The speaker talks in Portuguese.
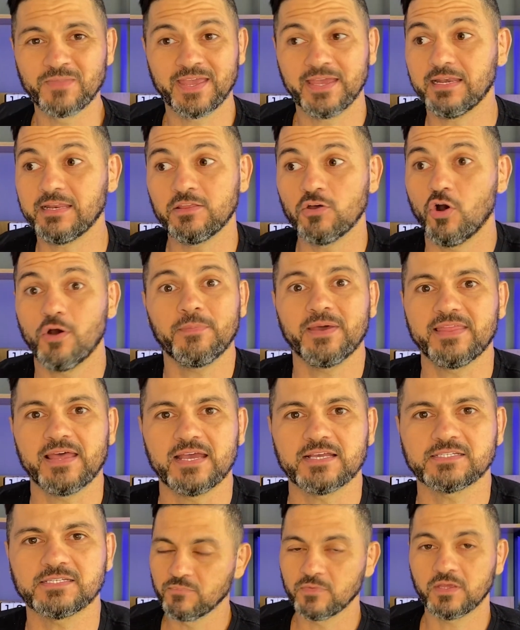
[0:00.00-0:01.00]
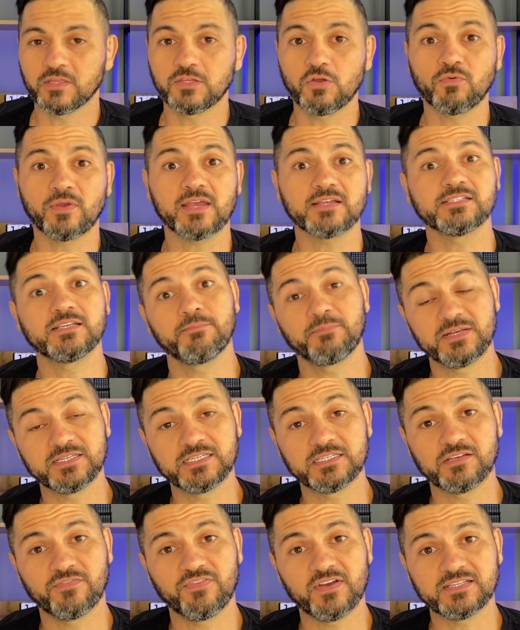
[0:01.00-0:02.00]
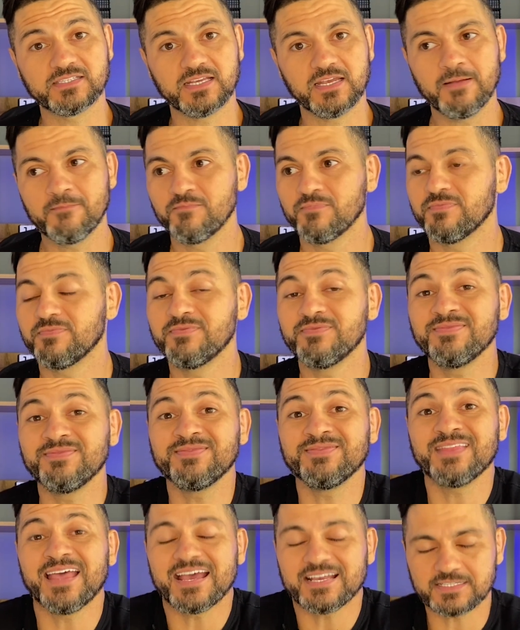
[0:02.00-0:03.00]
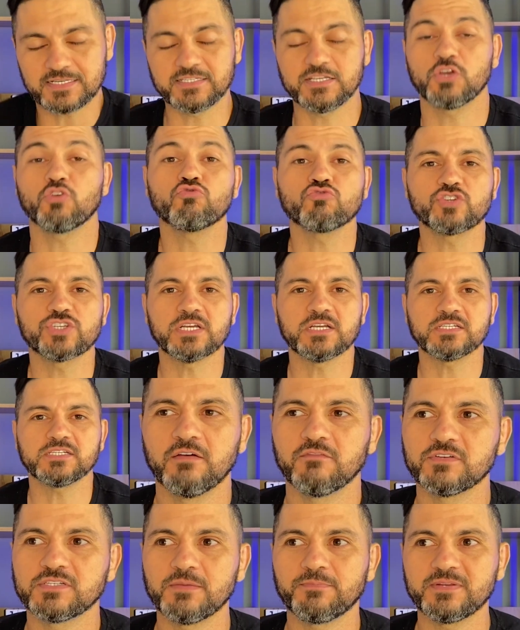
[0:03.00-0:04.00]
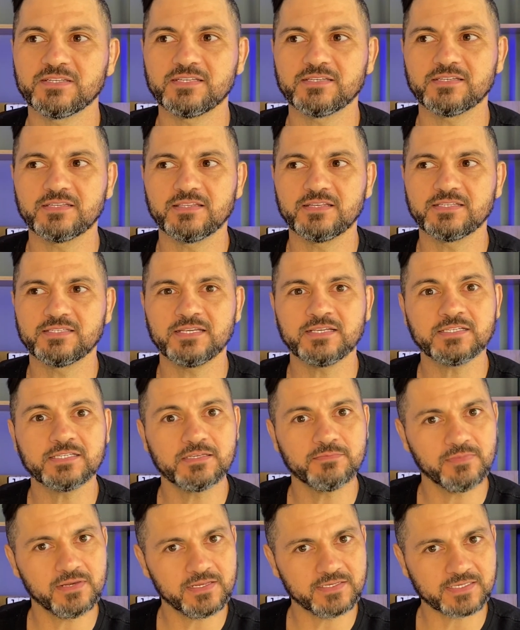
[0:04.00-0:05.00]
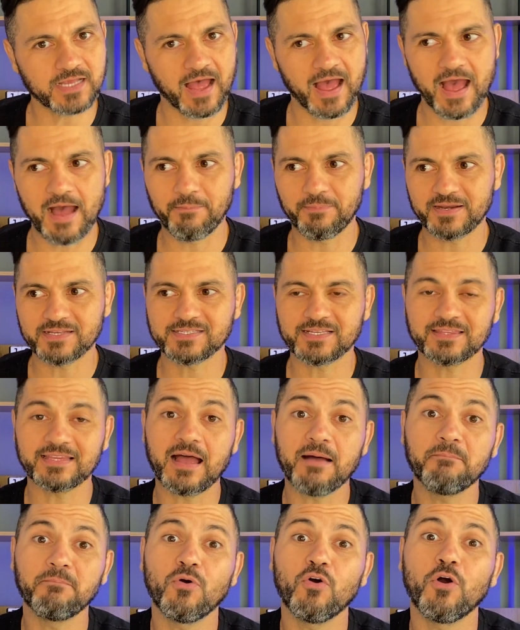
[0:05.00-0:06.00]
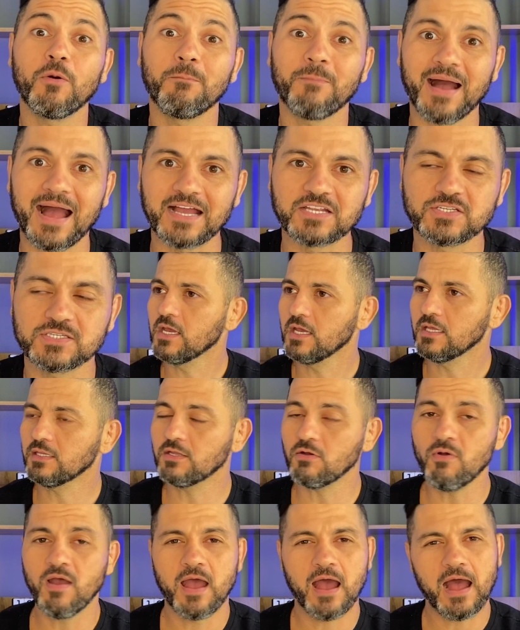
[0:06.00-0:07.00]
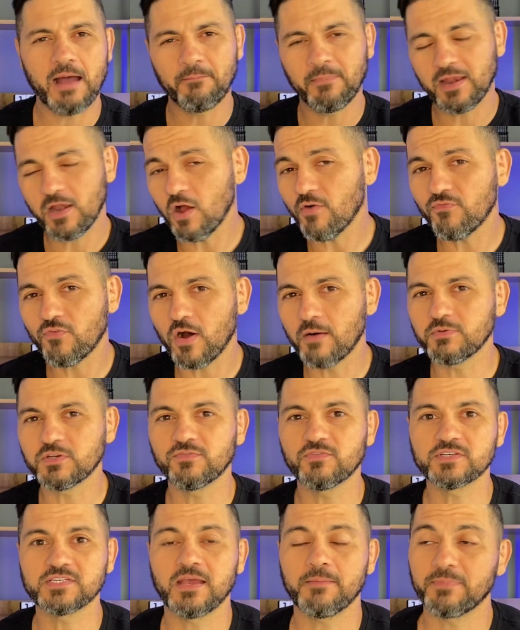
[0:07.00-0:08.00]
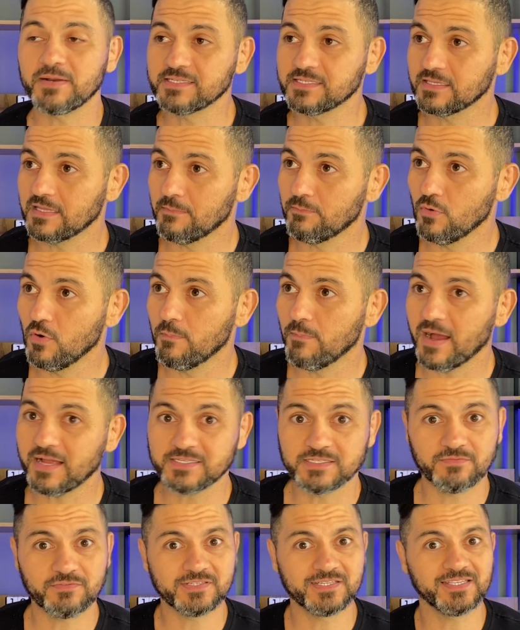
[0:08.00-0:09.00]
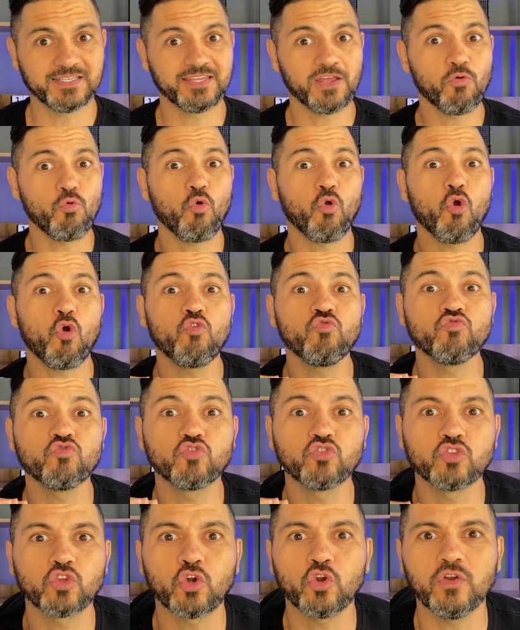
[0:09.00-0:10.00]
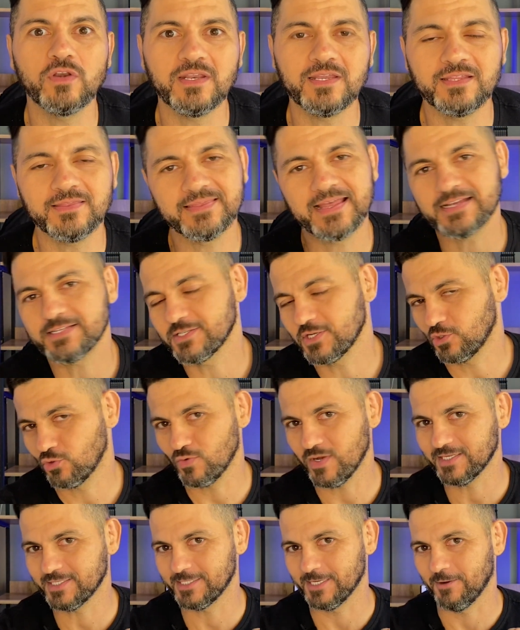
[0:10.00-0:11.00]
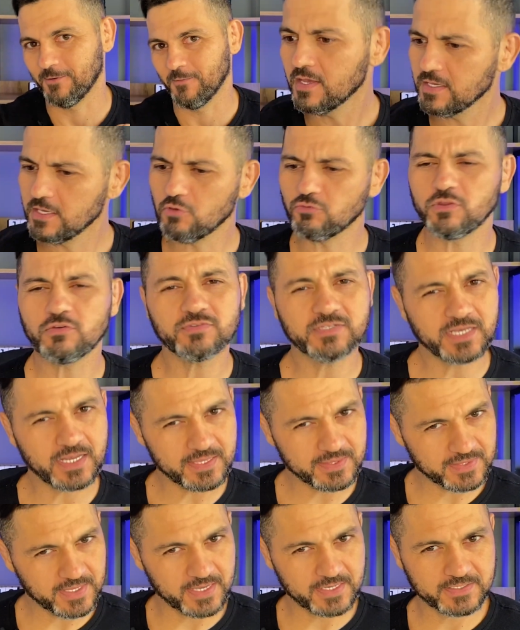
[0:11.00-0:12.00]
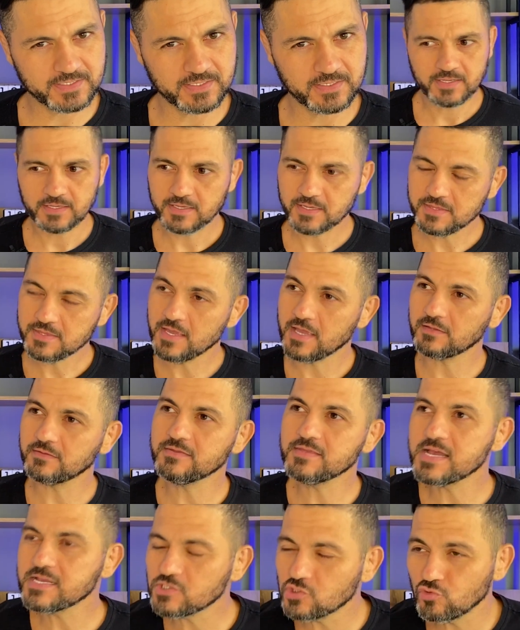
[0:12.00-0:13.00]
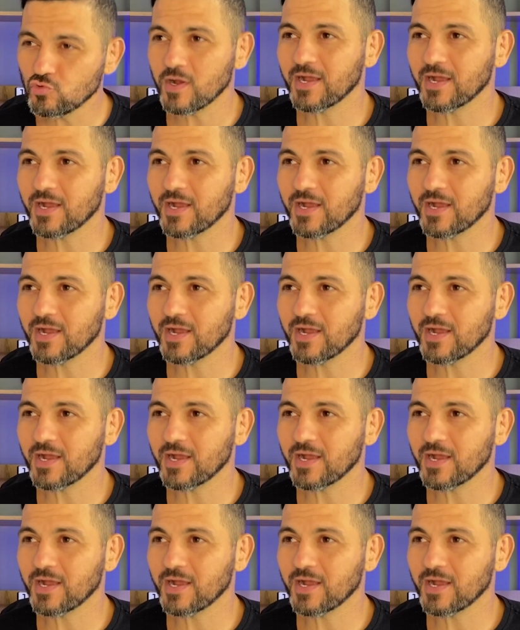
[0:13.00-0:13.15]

ele não obedece. Então o que é que você precisa fazer nessa circunstância? Você precisa dessensibilizar, apresentar por partes. Então, a melhor forma de você apresentar por partes é você ter o controle da situação. E eu tenho certeza que dentro da sua